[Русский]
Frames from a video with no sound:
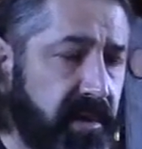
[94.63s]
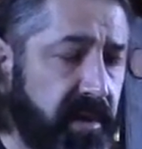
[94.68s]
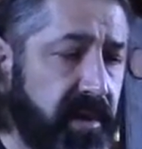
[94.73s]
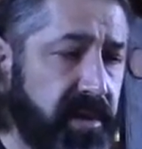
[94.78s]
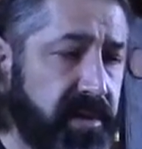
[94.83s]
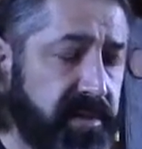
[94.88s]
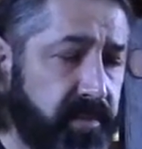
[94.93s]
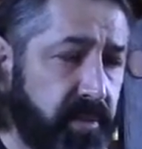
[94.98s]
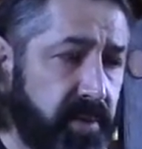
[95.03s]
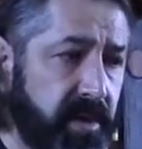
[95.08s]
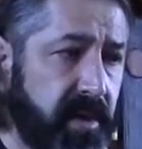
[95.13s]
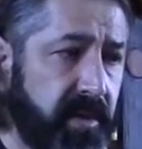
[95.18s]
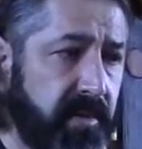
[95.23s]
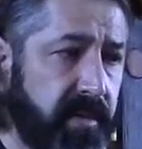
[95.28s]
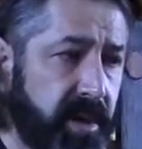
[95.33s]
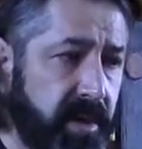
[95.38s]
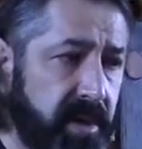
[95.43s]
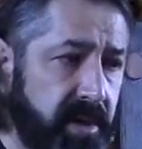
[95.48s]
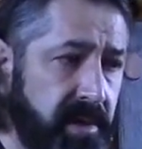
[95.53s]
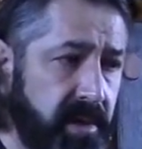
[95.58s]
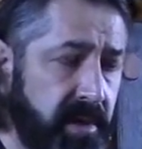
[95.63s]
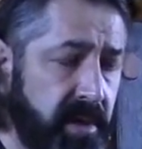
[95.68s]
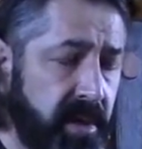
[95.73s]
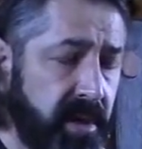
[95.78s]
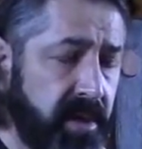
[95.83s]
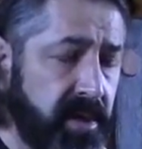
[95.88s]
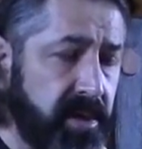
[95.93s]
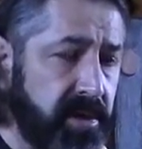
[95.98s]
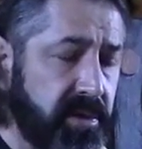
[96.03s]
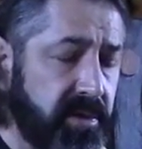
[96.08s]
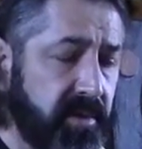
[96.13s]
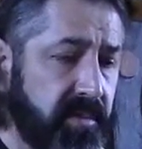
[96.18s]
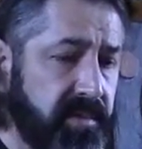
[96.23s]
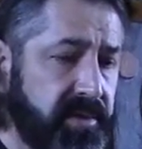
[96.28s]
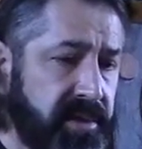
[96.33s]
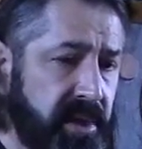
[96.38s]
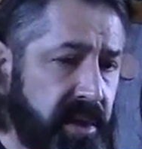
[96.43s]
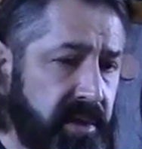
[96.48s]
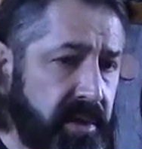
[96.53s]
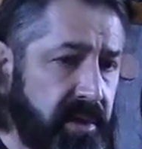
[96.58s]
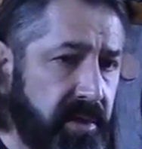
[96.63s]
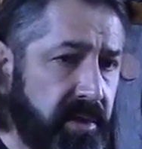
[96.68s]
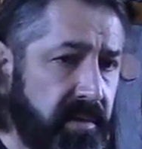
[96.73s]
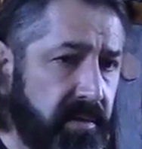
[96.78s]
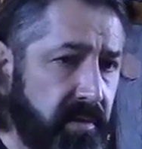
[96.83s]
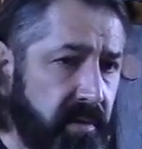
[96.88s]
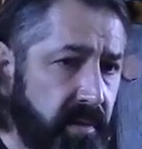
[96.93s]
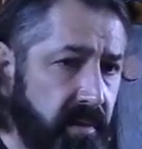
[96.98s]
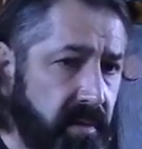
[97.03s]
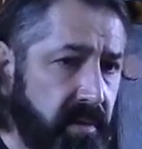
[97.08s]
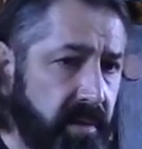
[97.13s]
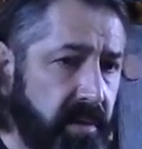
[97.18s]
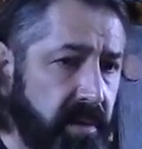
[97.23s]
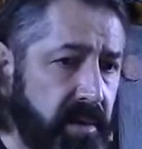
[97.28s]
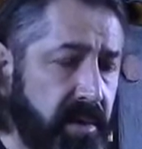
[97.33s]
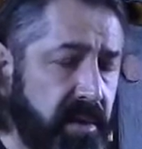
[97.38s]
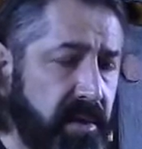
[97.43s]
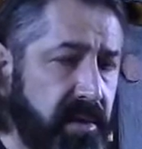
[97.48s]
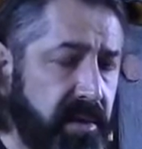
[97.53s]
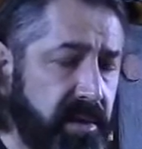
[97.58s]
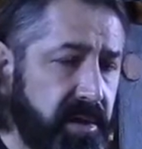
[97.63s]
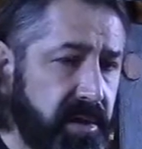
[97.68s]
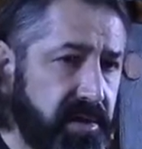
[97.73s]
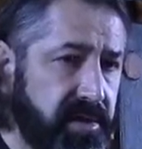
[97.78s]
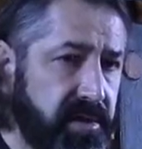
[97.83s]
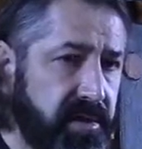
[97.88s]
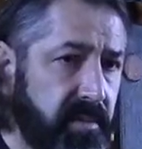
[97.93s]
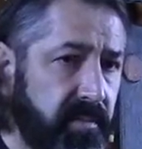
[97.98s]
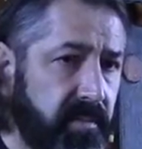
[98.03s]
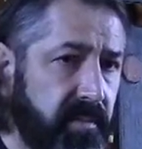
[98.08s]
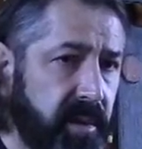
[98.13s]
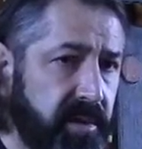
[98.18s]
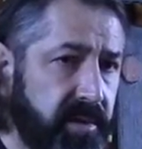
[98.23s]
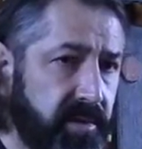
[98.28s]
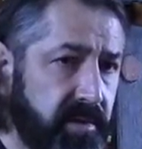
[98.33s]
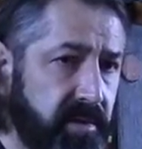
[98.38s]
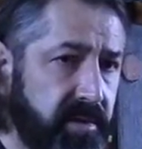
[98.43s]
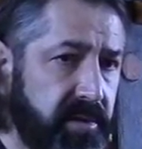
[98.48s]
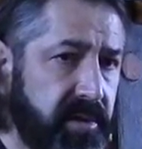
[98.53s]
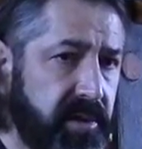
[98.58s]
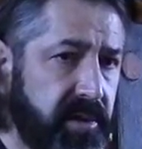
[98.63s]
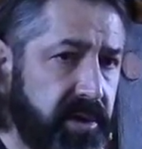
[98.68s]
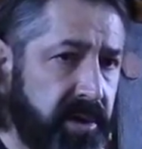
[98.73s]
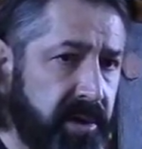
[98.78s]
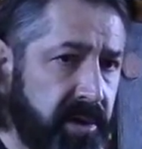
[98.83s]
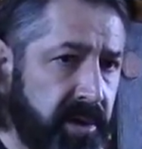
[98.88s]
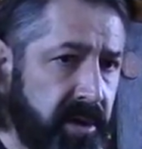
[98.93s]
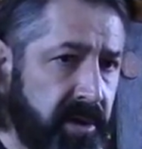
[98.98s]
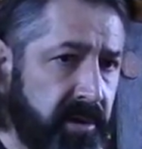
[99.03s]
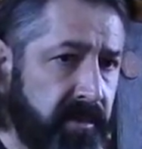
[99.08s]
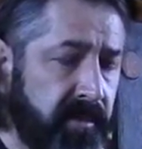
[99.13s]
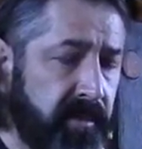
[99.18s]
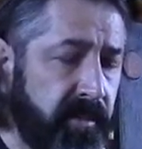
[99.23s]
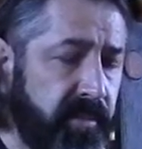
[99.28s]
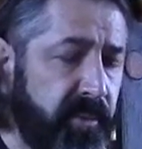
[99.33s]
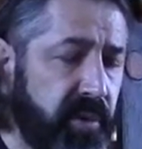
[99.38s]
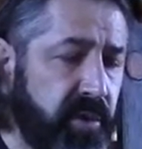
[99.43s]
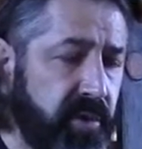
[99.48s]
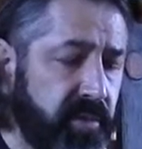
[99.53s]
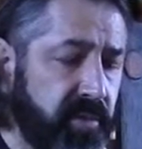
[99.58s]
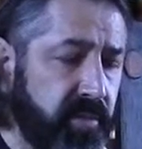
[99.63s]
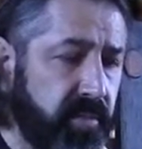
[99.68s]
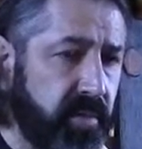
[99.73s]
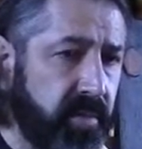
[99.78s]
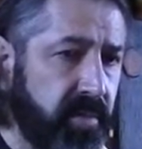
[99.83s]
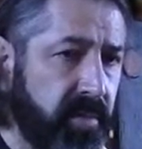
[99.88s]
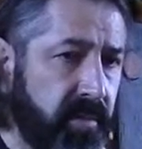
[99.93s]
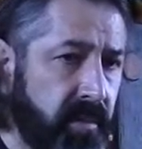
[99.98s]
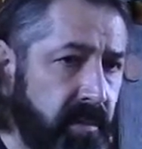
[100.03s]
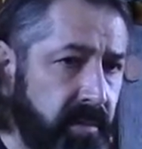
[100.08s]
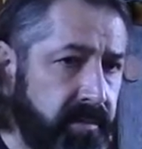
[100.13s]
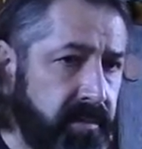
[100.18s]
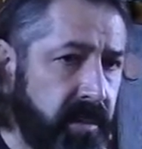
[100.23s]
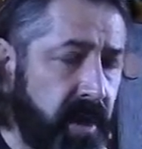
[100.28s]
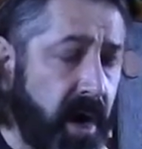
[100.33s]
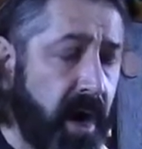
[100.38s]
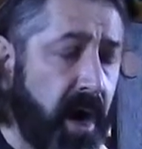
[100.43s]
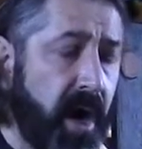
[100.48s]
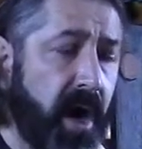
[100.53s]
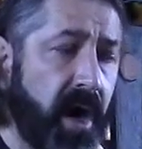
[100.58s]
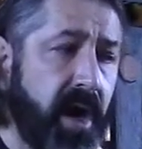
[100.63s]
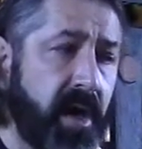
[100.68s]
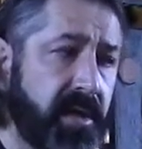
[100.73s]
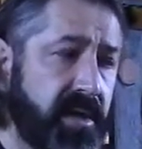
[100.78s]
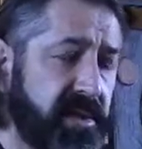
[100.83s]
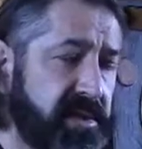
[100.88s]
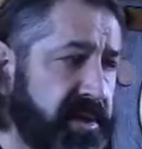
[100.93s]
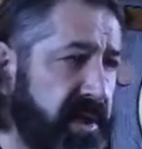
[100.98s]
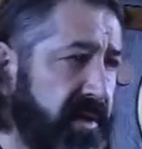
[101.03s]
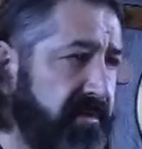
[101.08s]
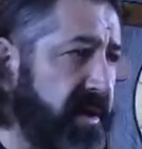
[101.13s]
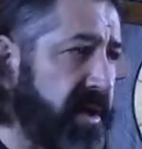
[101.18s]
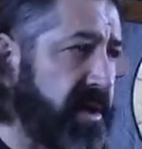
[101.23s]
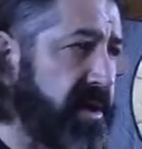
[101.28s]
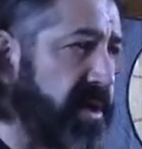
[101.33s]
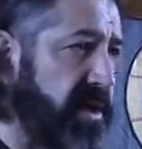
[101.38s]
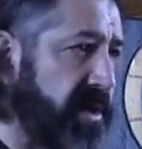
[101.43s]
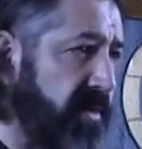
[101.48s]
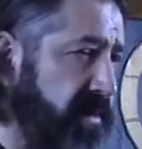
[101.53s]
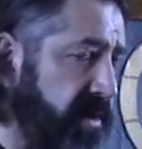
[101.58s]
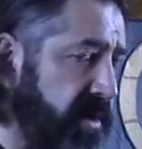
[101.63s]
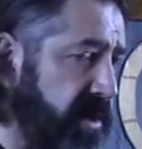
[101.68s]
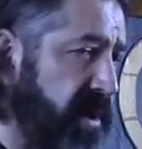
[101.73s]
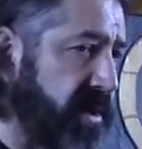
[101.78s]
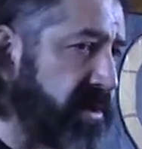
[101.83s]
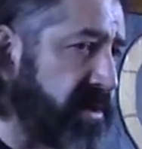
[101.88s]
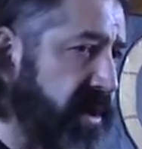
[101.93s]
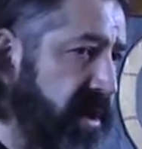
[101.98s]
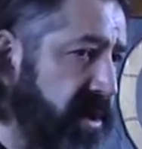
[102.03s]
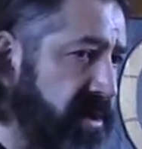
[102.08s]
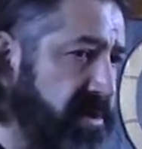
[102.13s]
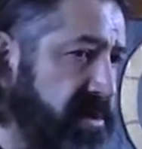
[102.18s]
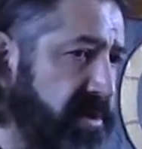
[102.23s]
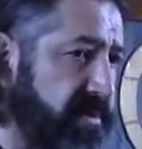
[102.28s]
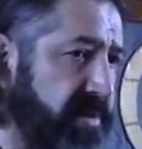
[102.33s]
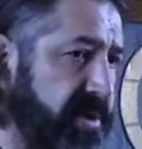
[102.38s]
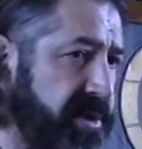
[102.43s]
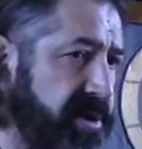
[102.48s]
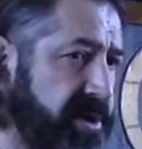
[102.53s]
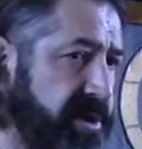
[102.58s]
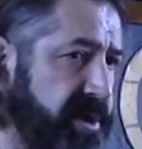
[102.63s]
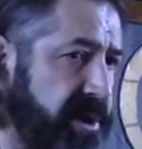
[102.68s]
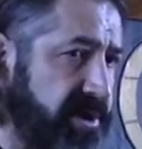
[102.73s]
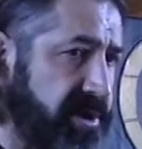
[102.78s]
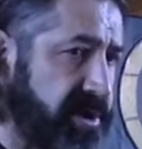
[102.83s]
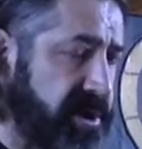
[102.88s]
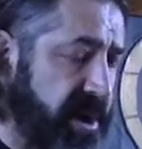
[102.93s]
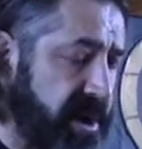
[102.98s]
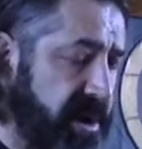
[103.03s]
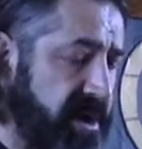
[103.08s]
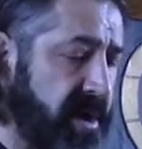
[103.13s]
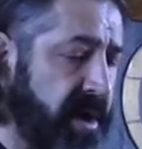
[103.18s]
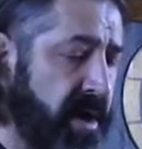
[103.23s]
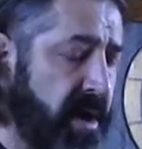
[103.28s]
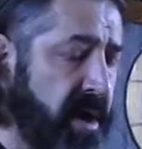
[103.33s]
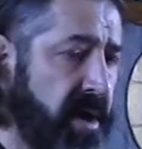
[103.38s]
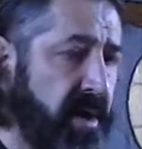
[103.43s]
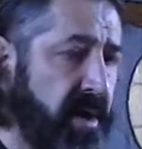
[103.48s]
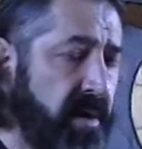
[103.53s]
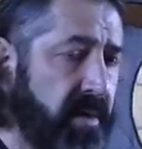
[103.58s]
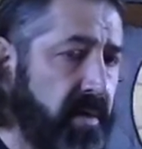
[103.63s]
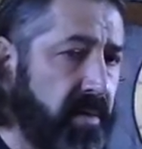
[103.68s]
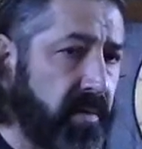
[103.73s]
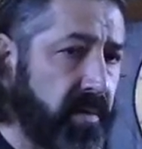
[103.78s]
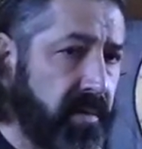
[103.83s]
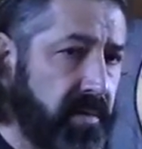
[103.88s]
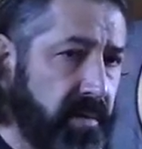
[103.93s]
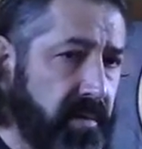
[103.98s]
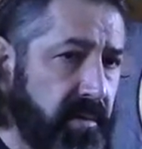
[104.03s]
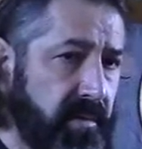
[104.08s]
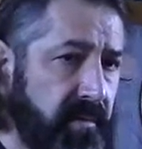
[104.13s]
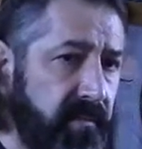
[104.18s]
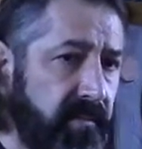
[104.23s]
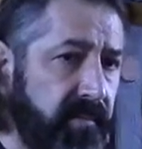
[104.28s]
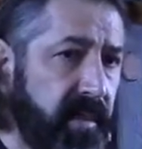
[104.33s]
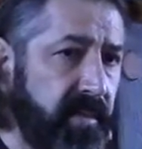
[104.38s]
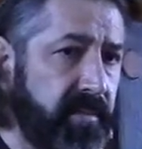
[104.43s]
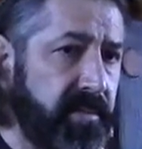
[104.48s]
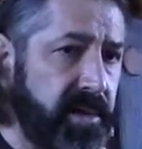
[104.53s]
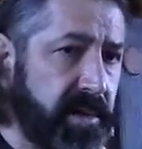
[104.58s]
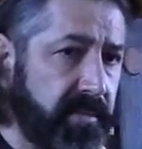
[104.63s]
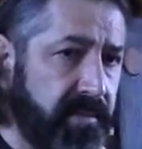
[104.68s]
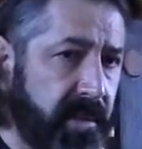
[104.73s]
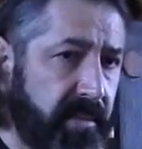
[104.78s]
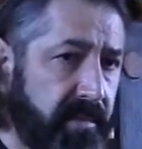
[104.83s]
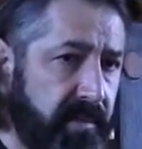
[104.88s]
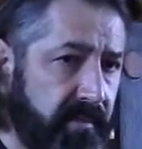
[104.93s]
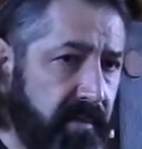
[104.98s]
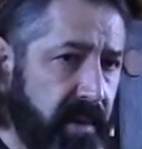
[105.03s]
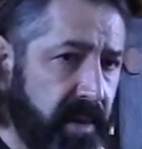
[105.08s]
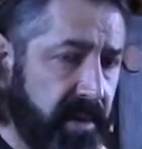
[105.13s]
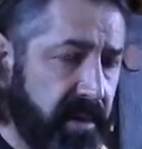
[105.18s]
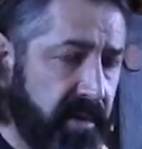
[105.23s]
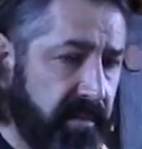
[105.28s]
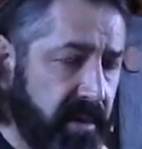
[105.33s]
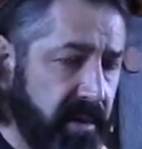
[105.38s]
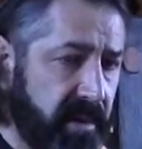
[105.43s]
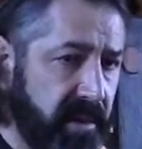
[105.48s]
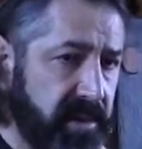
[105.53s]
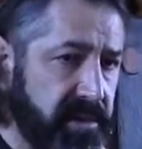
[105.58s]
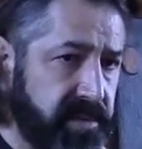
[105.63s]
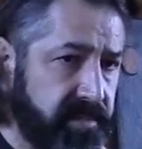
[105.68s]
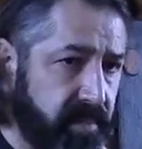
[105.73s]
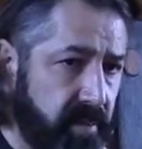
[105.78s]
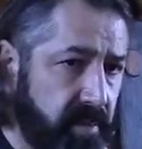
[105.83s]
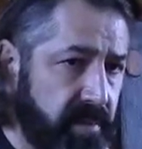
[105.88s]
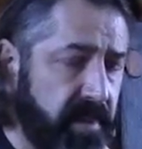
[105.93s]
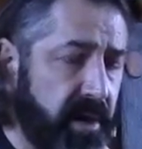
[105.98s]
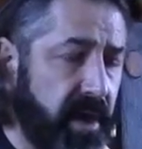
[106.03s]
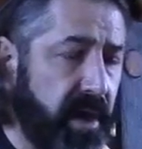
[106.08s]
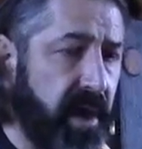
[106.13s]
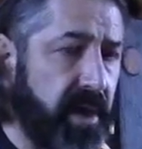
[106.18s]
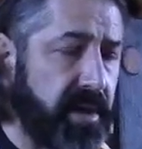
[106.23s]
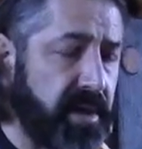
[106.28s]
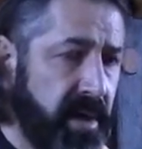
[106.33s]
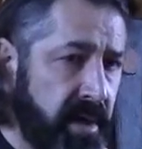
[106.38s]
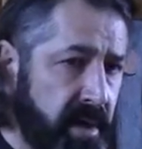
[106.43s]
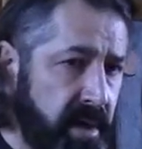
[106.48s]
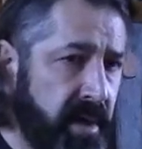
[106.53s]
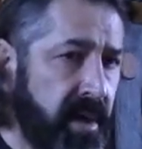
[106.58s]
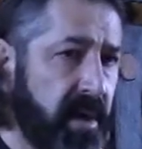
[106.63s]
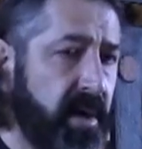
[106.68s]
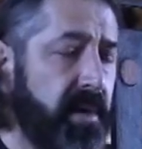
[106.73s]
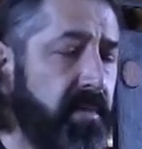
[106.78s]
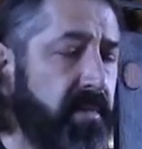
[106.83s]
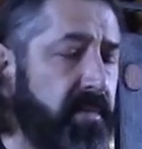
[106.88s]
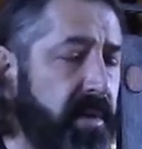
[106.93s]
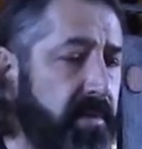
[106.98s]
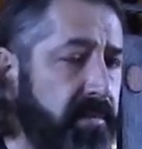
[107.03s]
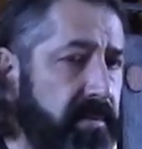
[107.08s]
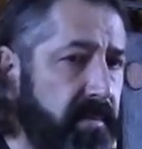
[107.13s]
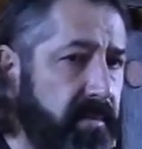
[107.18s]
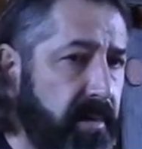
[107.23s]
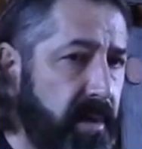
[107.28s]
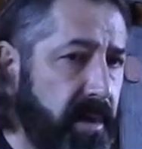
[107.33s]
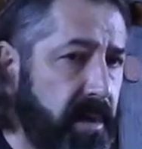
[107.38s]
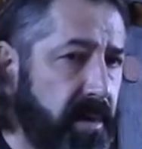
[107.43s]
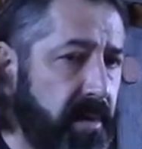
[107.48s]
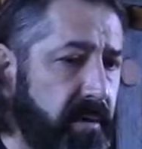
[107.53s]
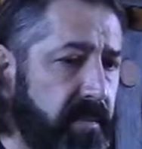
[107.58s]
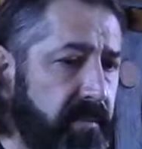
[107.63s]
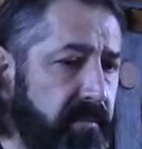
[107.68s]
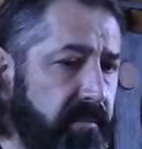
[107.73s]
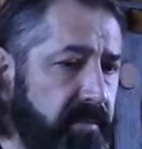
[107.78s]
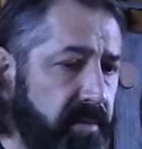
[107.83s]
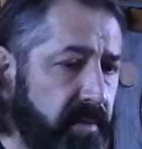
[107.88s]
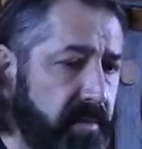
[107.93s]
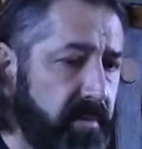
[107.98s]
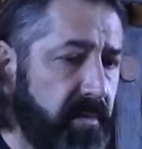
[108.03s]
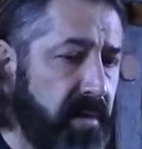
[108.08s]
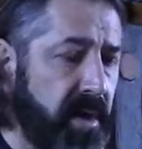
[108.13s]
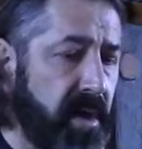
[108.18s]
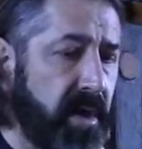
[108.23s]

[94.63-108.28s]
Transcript: Господь говорит, что всякий, кто ест мое тело и пьет мою кровь, а это слова именно о таинстве причащения, тот во мне пребывает, говорит Господь, а я пребываю в нем.